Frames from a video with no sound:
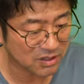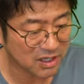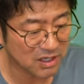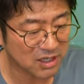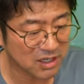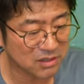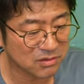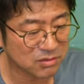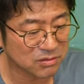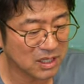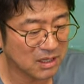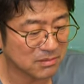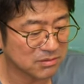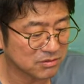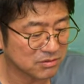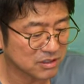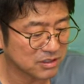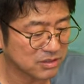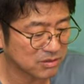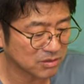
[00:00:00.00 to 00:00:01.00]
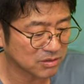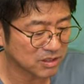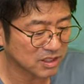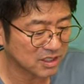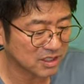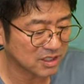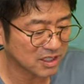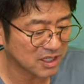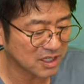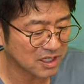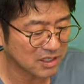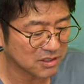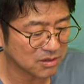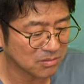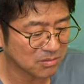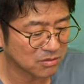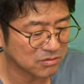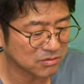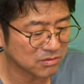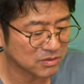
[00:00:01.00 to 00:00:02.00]
多分理想的なんやと
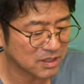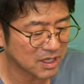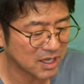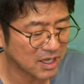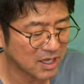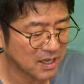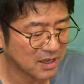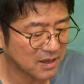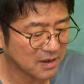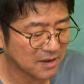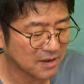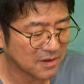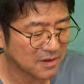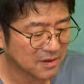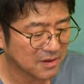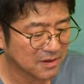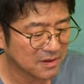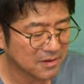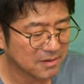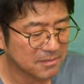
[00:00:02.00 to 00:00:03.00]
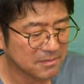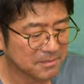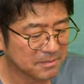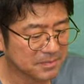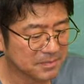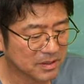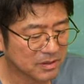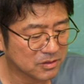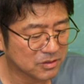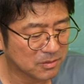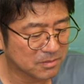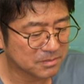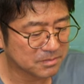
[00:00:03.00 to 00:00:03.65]
思うのでよいしょ